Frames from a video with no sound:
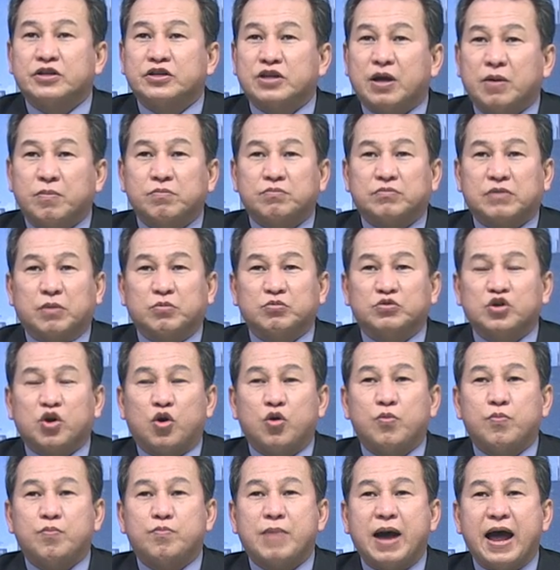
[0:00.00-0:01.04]
trong tổng
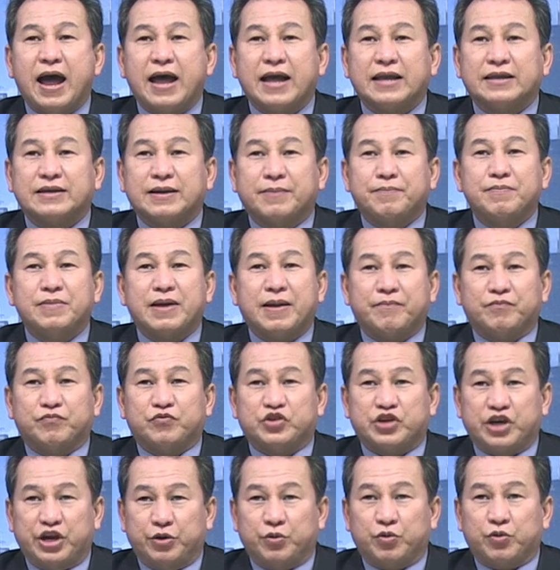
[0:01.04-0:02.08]
số 3.5
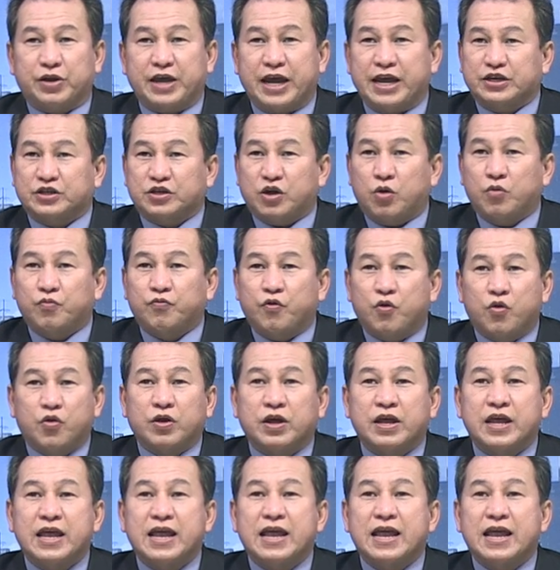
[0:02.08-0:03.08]
triệu cây số vuông